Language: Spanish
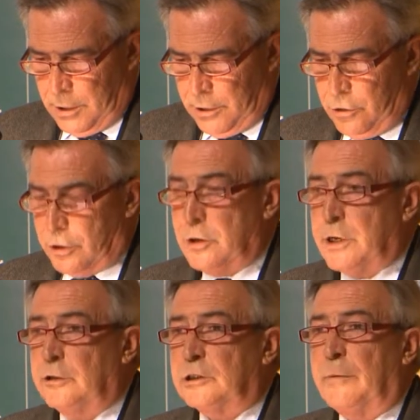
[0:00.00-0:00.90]
Yo creo
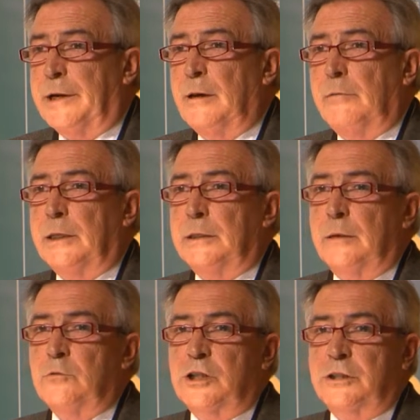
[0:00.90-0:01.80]
que hay otra variable que
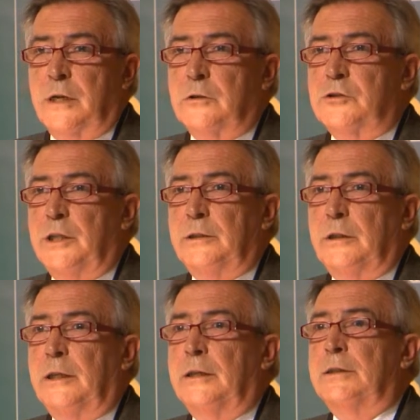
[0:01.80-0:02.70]
tenemos que ser
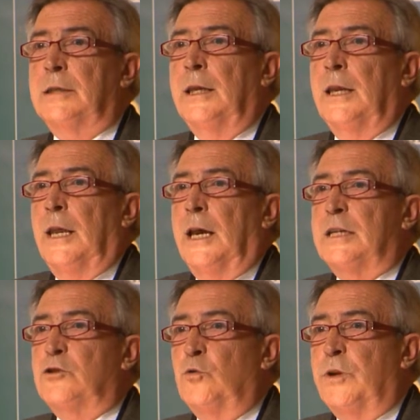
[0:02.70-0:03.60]
conscientes de ellas.
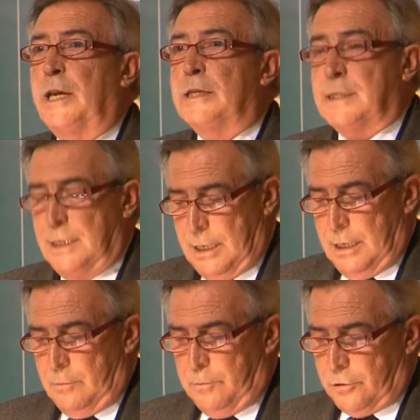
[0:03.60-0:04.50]
Asturias,
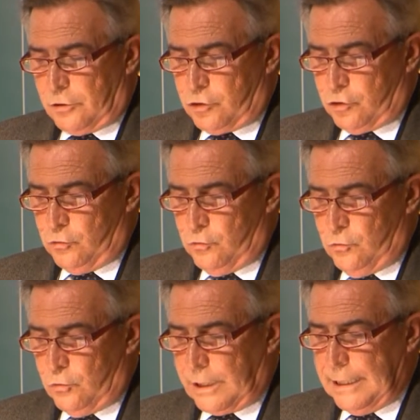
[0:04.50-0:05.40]
por
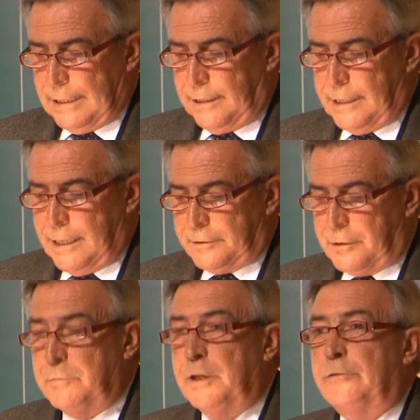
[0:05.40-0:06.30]
su
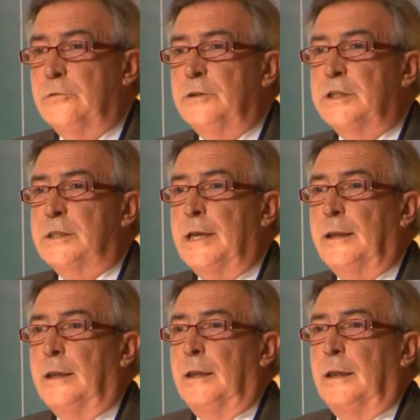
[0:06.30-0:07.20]
realidad minifundista,
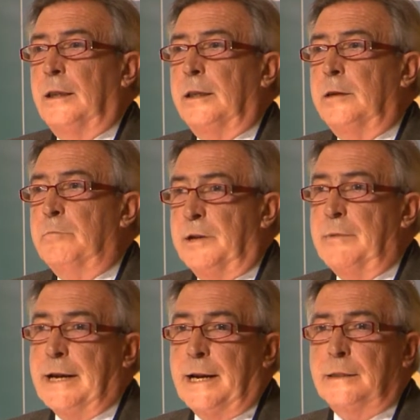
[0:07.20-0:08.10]

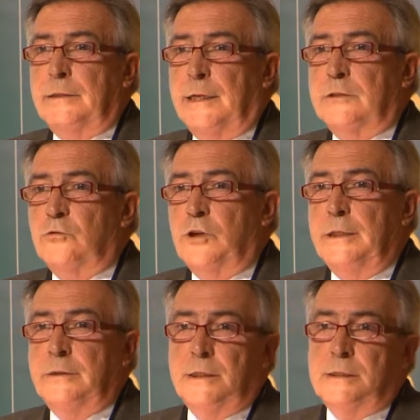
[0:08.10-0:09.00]
imprime carácter a sus
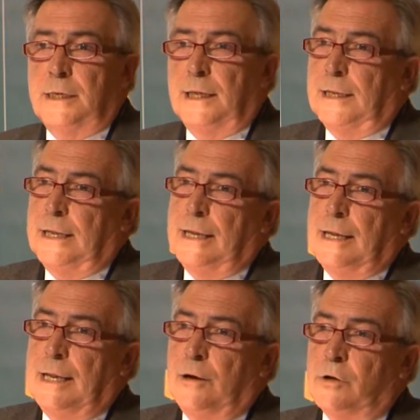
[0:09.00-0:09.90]
gentes,
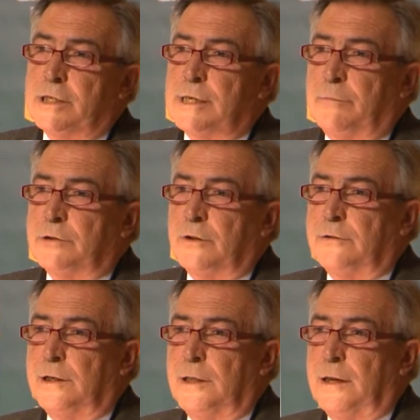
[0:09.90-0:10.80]
a, lo que es la
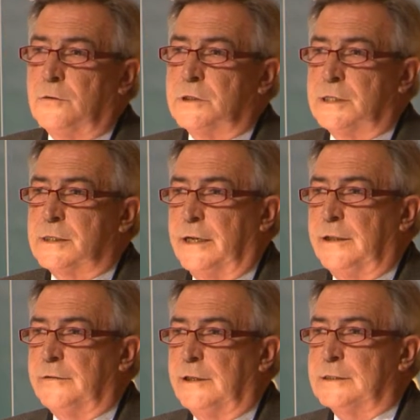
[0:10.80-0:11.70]
potencialidad de nuestras
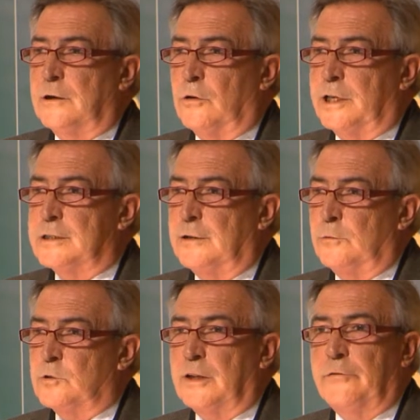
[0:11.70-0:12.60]
creencias, a lo que es
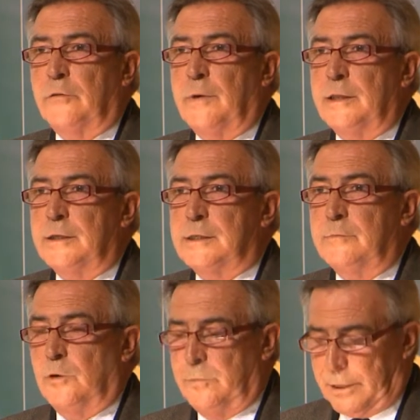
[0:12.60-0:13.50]
nuestra forma de
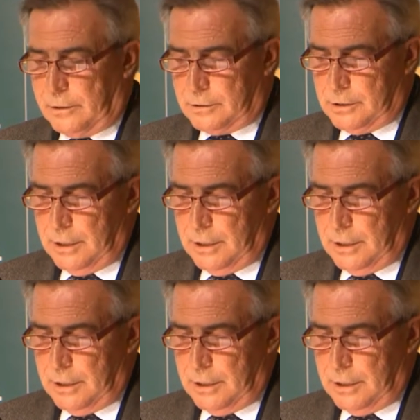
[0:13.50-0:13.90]
desenvolvernos.